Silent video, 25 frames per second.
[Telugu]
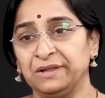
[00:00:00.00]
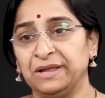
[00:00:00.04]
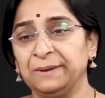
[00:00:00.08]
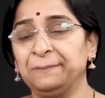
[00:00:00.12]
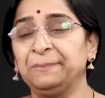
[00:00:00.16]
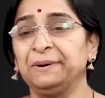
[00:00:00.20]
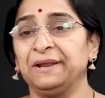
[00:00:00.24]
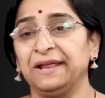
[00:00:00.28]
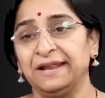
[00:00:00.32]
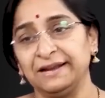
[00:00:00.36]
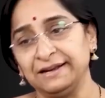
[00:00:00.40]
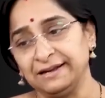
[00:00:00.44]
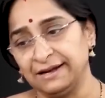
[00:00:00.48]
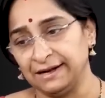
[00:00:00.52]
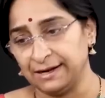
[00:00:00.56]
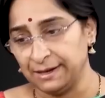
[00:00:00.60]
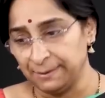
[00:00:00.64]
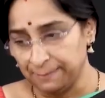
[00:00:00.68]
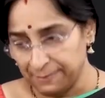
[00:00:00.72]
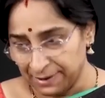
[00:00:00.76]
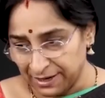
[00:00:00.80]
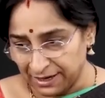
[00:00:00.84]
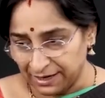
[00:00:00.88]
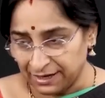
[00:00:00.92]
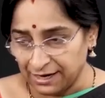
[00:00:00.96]
అంతే ఇప్పుడు
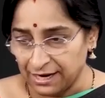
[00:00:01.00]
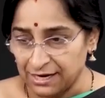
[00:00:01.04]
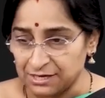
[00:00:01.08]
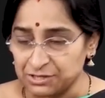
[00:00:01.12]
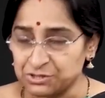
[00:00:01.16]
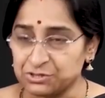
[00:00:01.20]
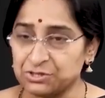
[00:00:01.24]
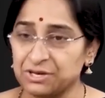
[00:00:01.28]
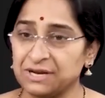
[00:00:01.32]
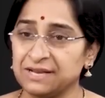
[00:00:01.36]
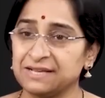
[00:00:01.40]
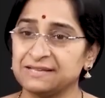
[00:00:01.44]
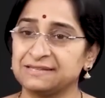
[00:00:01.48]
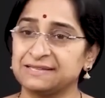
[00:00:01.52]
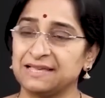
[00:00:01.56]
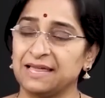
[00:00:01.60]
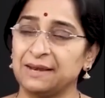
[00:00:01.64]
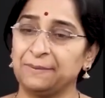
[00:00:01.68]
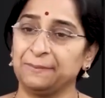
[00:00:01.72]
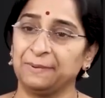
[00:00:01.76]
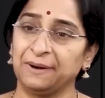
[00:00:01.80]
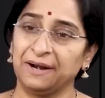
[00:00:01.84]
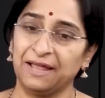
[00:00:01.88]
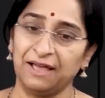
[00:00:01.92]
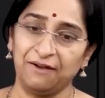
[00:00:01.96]
ఏంటంటే మన ఖర్చులకు
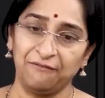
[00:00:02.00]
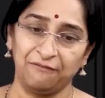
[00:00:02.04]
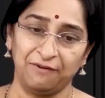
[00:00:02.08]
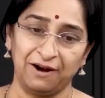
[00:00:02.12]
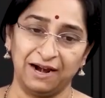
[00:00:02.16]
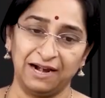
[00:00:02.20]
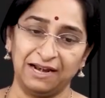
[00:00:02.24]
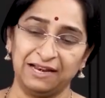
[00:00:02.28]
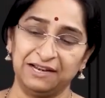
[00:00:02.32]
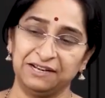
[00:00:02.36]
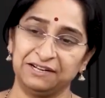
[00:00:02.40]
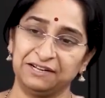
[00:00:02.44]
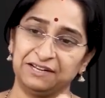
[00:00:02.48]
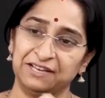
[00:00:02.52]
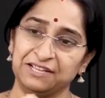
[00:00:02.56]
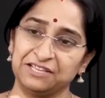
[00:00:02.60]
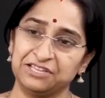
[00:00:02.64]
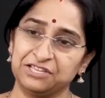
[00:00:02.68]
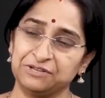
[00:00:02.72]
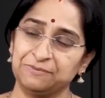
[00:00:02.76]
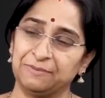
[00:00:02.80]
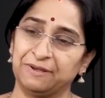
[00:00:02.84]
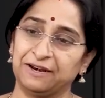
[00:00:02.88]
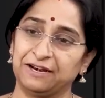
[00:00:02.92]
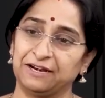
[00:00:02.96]
సరిపడా వాళ్ళ ఇంటి
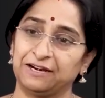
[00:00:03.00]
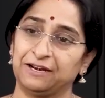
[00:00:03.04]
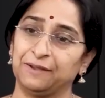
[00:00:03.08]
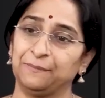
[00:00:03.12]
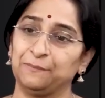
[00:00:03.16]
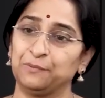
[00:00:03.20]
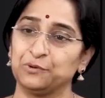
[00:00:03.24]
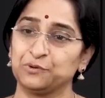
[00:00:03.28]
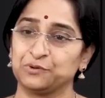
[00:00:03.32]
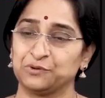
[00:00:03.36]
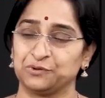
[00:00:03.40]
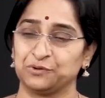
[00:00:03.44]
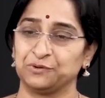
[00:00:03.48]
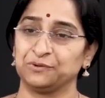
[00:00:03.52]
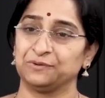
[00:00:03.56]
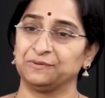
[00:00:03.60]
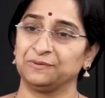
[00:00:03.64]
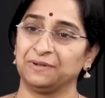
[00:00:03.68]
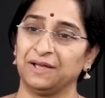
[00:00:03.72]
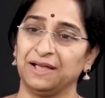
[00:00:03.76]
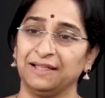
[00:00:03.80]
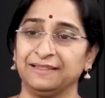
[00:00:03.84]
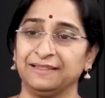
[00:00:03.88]
నుంచి మనకు డబ్బు వస్తుంది